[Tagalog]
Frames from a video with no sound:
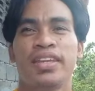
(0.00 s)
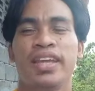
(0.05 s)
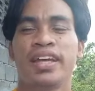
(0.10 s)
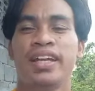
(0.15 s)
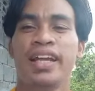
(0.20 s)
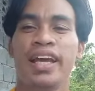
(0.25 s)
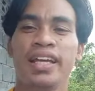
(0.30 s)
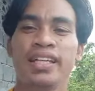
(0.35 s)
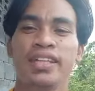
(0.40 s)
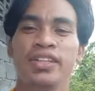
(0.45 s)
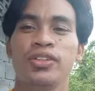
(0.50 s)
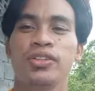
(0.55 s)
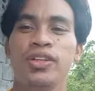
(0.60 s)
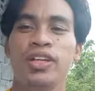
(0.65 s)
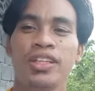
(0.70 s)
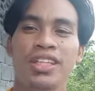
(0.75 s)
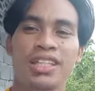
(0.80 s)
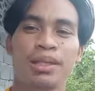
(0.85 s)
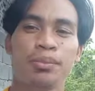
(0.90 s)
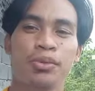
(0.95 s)
Kaya na, dito ko
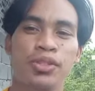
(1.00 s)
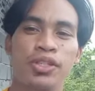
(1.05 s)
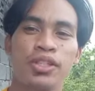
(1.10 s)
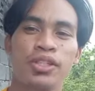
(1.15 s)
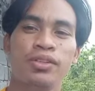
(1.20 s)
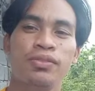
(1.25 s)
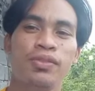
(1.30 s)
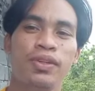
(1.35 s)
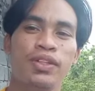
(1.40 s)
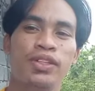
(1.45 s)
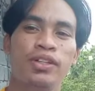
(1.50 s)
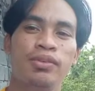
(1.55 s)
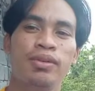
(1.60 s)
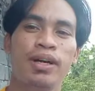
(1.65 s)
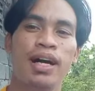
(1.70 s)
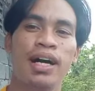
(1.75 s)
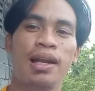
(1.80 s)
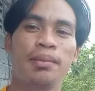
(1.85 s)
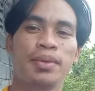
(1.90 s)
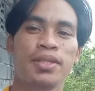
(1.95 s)
natatapusin tong video
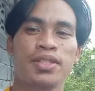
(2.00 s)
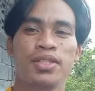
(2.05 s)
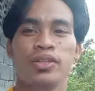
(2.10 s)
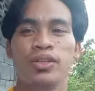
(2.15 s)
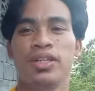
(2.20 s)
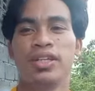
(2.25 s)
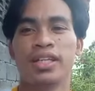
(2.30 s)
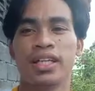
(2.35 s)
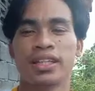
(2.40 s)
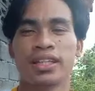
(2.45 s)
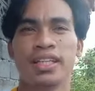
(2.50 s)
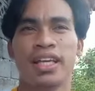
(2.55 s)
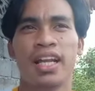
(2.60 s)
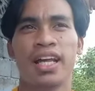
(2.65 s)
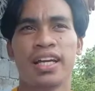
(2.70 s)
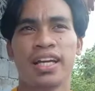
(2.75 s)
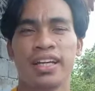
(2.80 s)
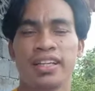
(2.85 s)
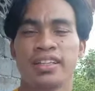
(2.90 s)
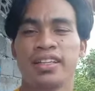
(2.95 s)
mga kalapatids. So ingat na
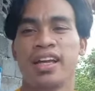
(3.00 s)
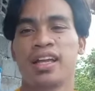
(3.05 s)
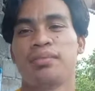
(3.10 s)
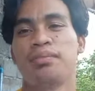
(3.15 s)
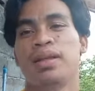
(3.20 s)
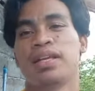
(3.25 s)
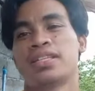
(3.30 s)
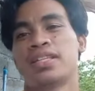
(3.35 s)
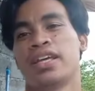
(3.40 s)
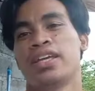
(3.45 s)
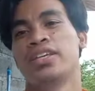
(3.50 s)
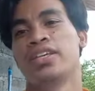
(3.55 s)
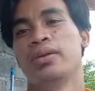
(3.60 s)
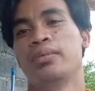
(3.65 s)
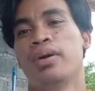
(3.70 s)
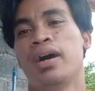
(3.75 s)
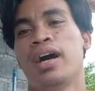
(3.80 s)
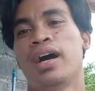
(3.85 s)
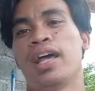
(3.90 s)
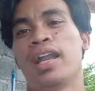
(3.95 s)
lang and God bless sa inyo
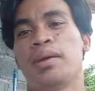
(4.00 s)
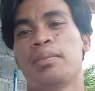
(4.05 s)
mga